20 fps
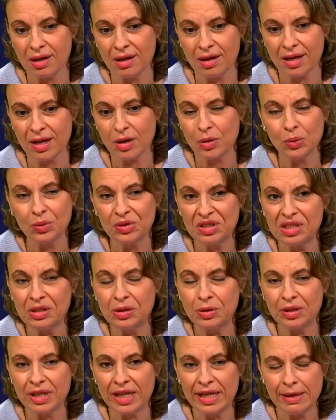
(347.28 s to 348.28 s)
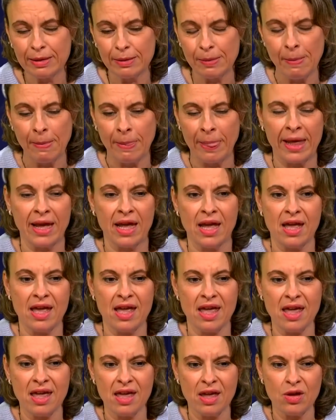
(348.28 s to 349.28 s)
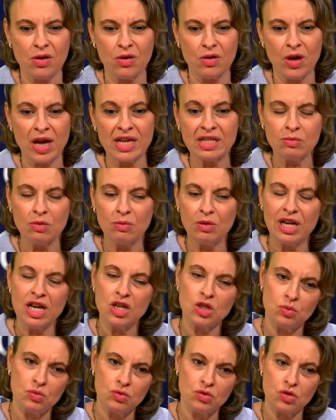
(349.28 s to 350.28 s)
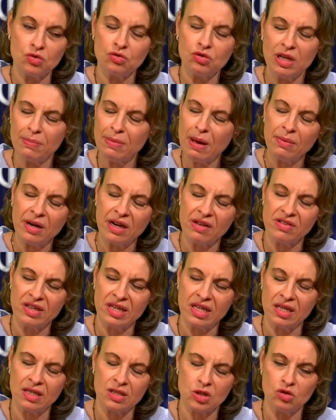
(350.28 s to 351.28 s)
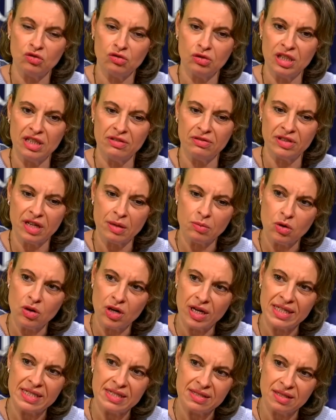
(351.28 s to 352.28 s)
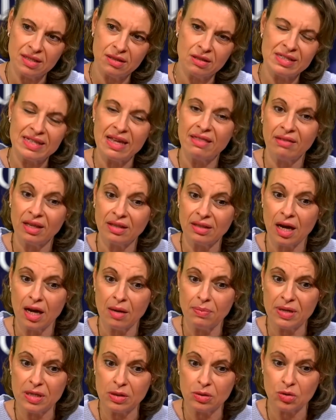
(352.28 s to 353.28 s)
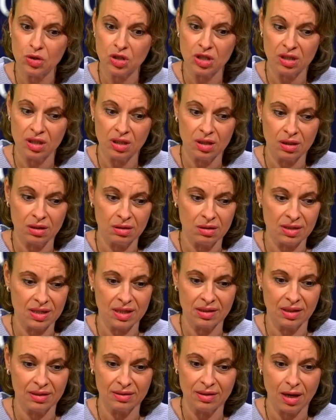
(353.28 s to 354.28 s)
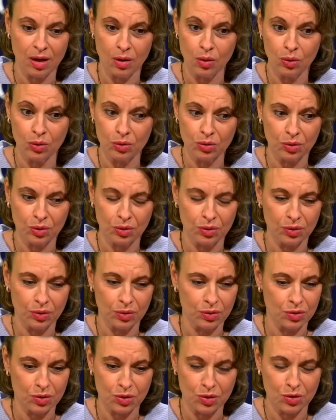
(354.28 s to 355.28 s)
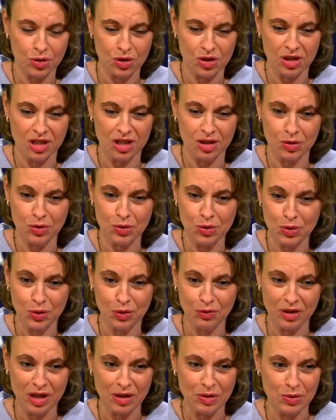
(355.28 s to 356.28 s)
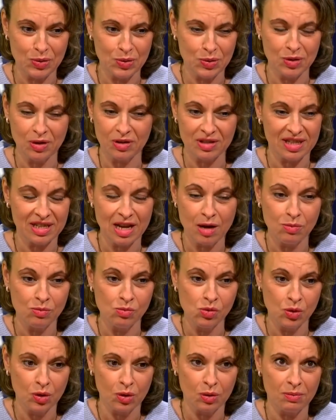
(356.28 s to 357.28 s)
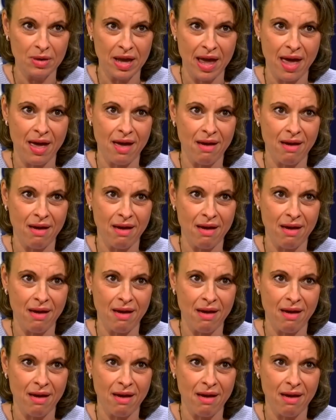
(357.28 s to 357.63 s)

inconditionnel. Et euh, à ce moment-là, je ne voulais pas me réveiller. Je voulais vraiment rester dans cet état parce que j'étais dans un état autre que, que ce que j'ai toujours vécu, dans un amour, mais